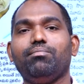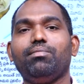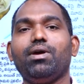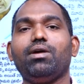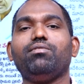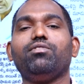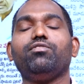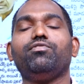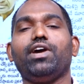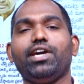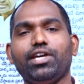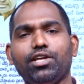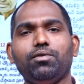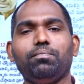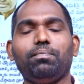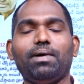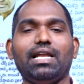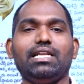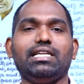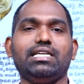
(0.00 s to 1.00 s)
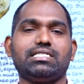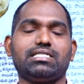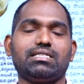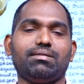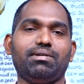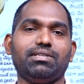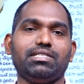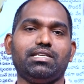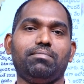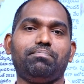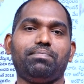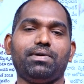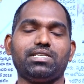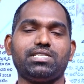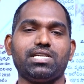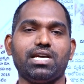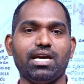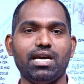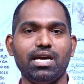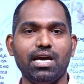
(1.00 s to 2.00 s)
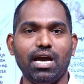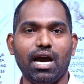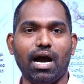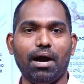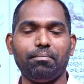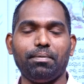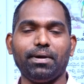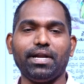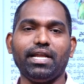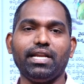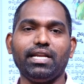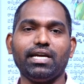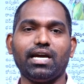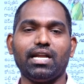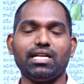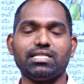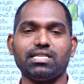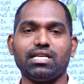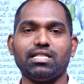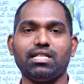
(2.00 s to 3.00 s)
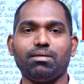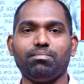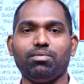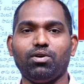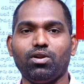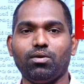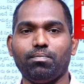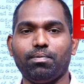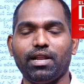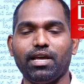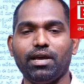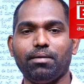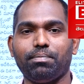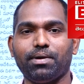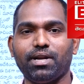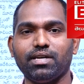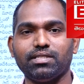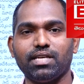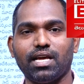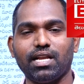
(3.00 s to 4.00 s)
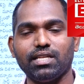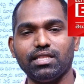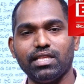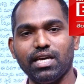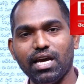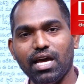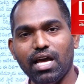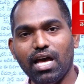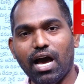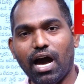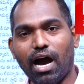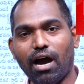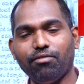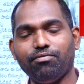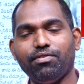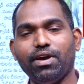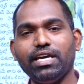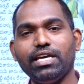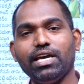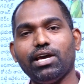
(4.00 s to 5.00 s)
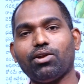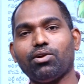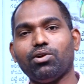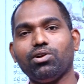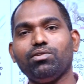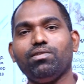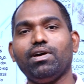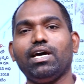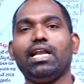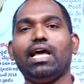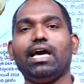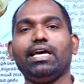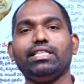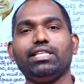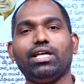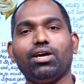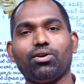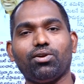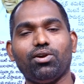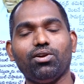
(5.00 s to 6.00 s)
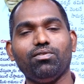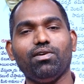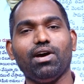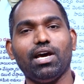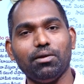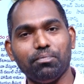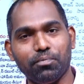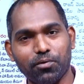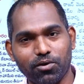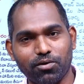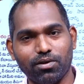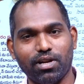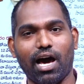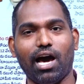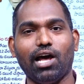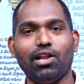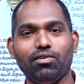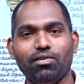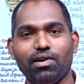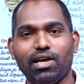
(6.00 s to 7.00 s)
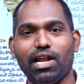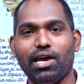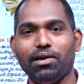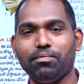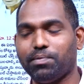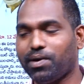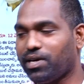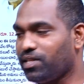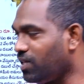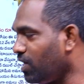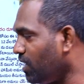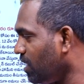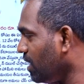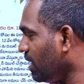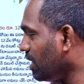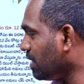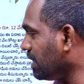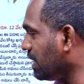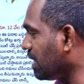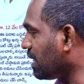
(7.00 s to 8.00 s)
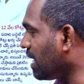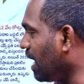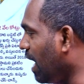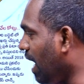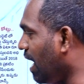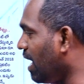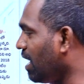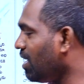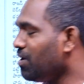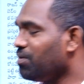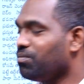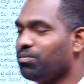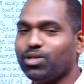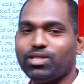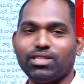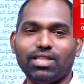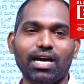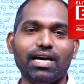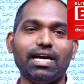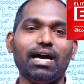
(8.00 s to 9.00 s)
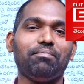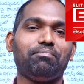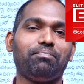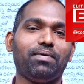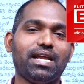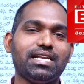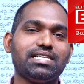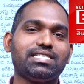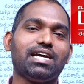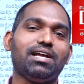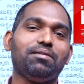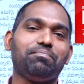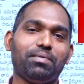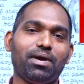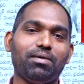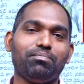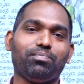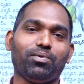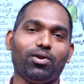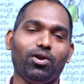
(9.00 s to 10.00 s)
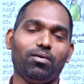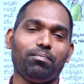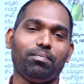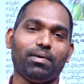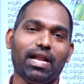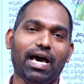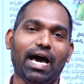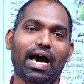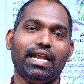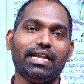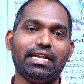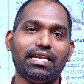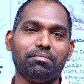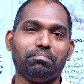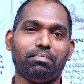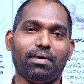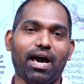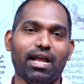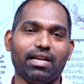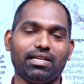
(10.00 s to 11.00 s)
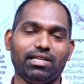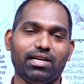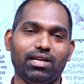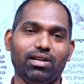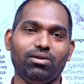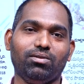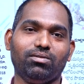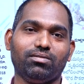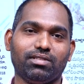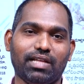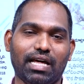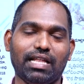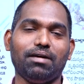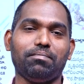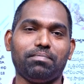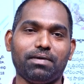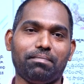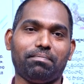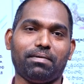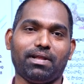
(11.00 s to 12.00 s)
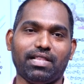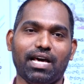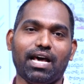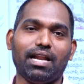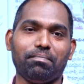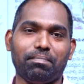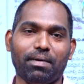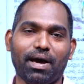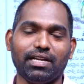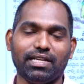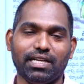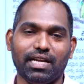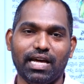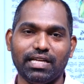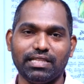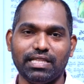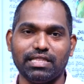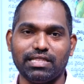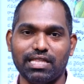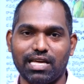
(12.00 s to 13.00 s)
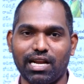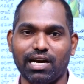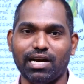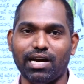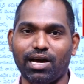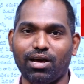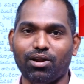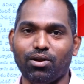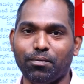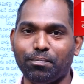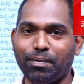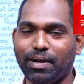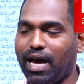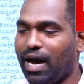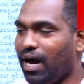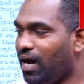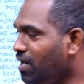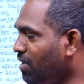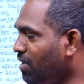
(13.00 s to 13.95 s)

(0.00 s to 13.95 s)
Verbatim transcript: మేము వెయ్యి రూపాయలు చేస్తామని చెప్పేసి అప్పటి ఎన్నికల సందర్భం లోపల చెప్పడం జరిగింది ఆ వెయ్యి రెండు వేలు అయింది రెండు వేలు ఇప్పుడు నాలుగు వేలు అయిపోయింది ఇట్లా మొత్తంగా పెన్షన్ పెంపు లోపల అన్ని పార్టీలు దాదాపుగా ప్రధాన పార్టీలు అయితే తెలంగాణ లోపల